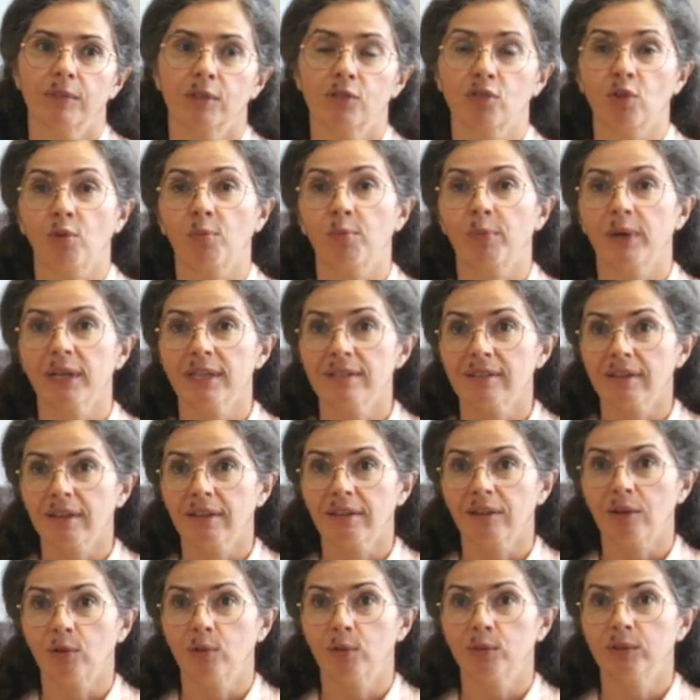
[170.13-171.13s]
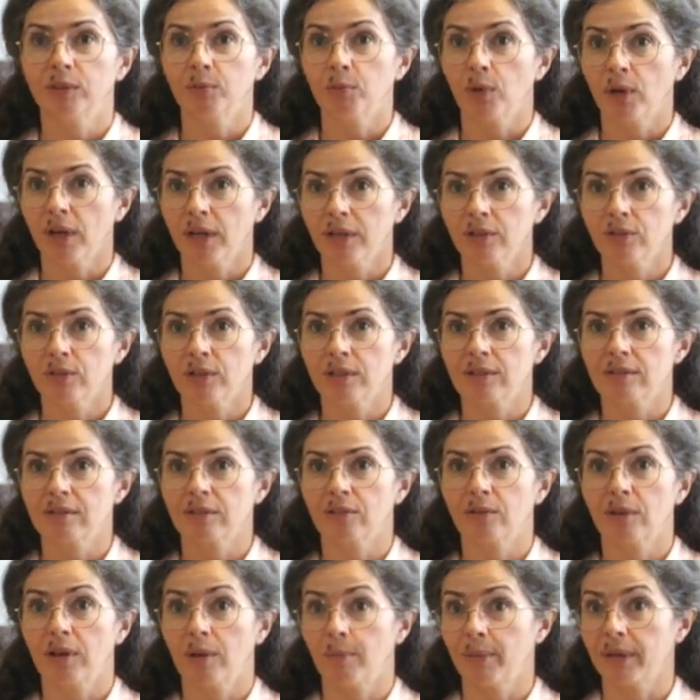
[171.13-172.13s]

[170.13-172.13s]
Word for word: sorpresas de los últimos años ha sido la